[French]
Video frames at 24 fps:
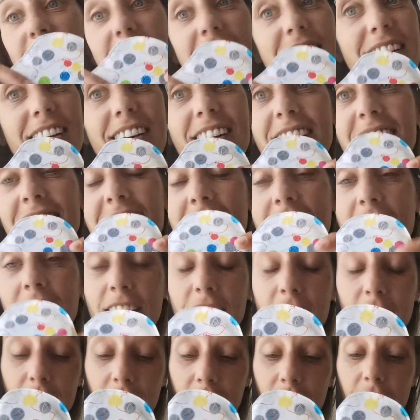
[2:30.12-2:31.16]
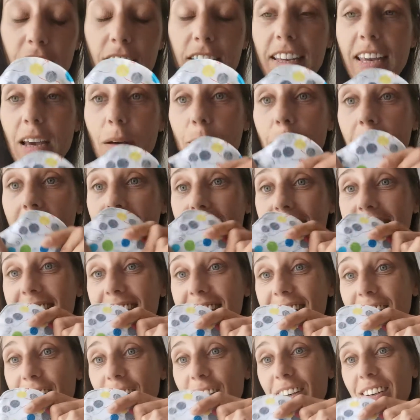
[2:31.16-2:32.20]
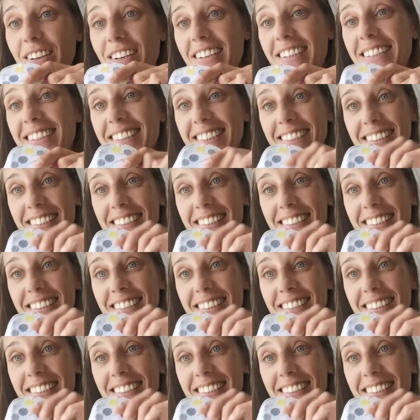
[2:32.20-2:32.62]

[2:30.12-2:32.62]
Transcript: euh, or il n'y a pas à dire. Euh,